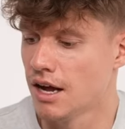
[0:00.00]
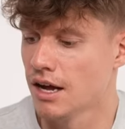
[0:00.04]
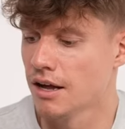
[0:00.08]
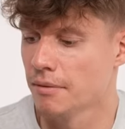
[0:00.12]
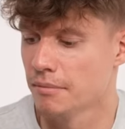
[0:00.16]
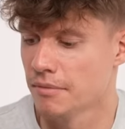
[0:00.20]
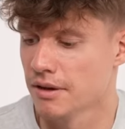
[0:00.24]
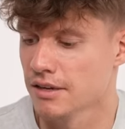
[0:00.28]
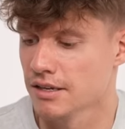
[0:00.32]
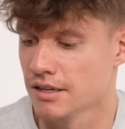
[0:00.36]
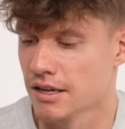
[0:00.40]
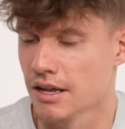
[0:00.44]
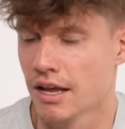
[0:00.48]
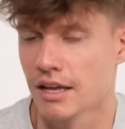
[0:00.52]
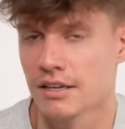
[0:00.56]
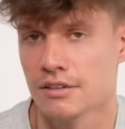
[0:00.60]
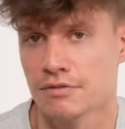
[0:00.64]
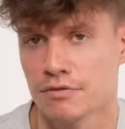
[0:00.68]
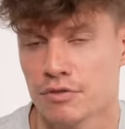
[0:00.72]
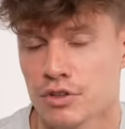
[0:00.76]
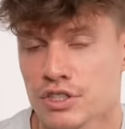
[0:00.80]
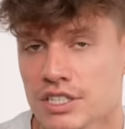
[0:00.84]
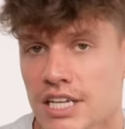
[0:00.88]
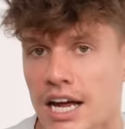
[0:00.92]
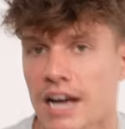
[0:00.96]
Ah, ich
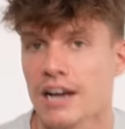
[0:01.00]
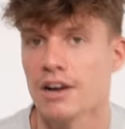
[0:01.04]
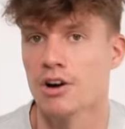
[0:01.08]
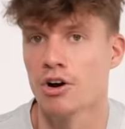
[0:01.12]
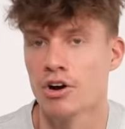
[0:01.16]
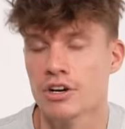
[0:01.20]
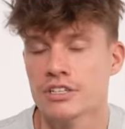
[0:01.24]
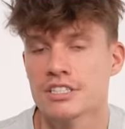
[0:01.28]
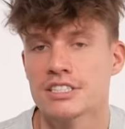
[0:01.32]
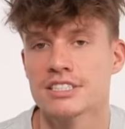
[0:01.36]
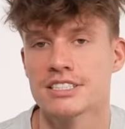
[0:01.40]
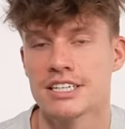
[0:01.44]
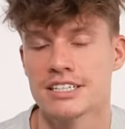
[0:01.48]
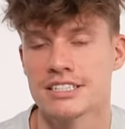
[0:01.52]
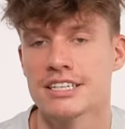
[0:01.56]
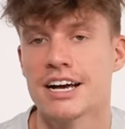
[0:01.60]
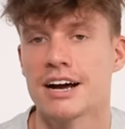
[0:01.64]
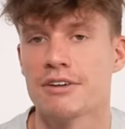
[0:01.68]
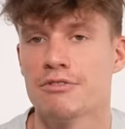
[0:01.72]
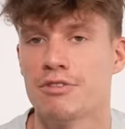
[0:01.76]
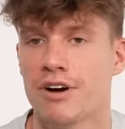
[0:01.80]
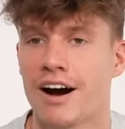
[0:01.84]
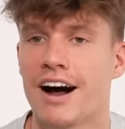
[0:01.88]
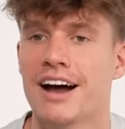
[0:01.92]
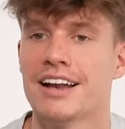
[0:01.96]
würde sagen, heute ist der
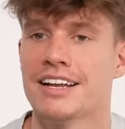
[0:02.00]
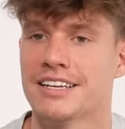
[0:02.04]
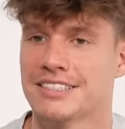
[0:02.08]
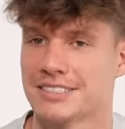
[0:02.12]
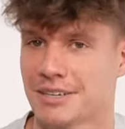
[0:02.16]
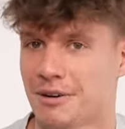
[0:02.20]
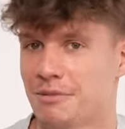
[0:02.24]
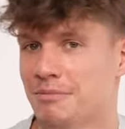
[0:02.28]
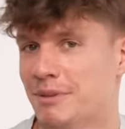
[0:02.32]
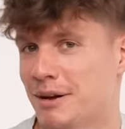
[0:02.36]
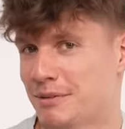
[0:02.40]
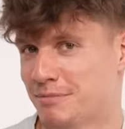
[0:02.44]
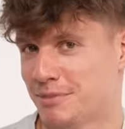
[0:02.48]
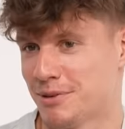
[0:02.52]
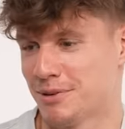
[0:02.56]
Tag, wo Alex auch mal ein